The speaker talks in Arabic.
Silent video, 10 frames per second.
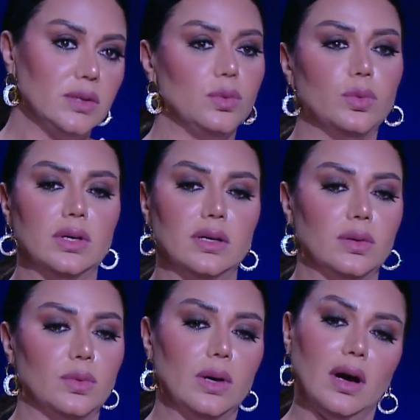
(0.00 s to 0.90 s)

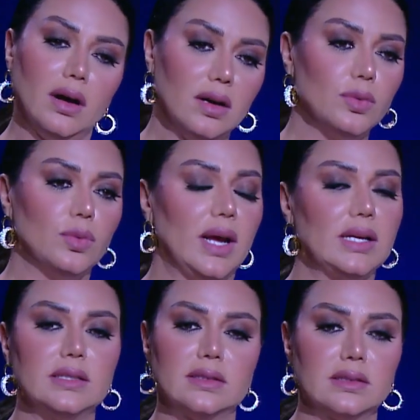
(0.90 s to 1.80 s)
واه
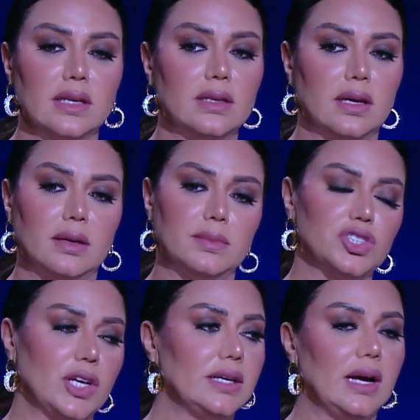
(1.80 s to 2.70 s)
وقالت ان انا
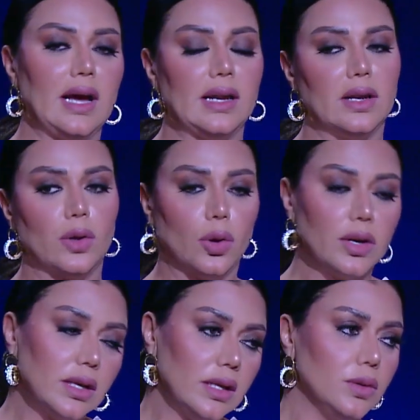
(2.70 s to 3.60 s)
بشجع على
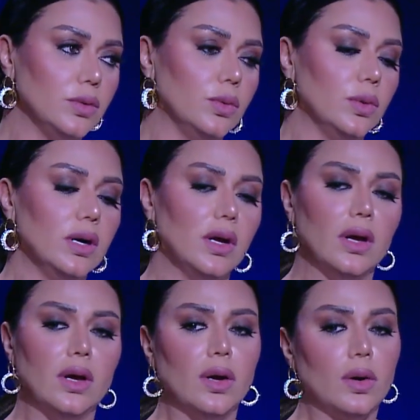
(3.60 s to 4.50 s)
العري و...
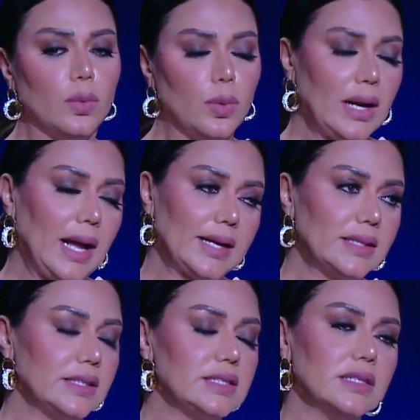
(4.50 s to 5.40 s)

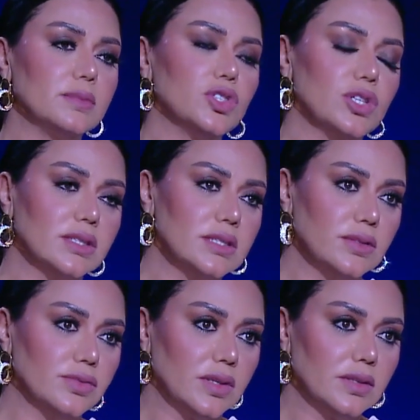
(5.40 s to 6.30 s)
والحاجات كتير مش
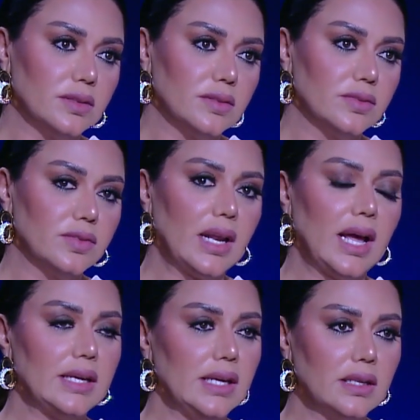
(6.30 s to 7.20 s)
لطيفه
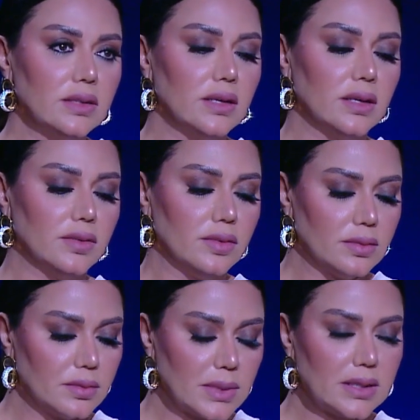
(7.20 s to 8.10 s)
فالحقيقه ان
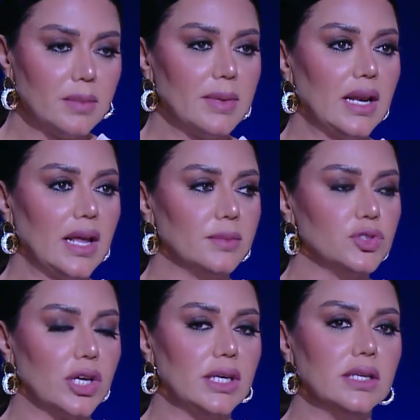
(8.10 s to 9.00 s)
مدام
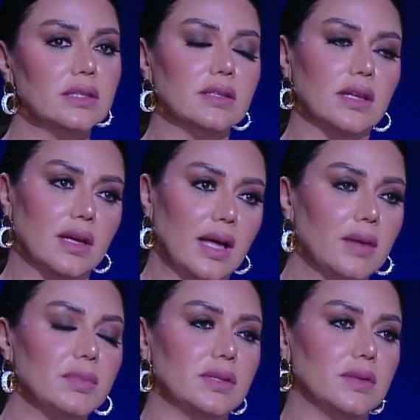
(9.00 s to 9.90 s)
الهام شاهين
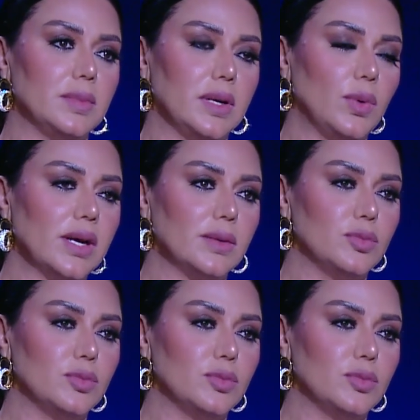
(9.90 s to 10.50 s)
قامت بالواجب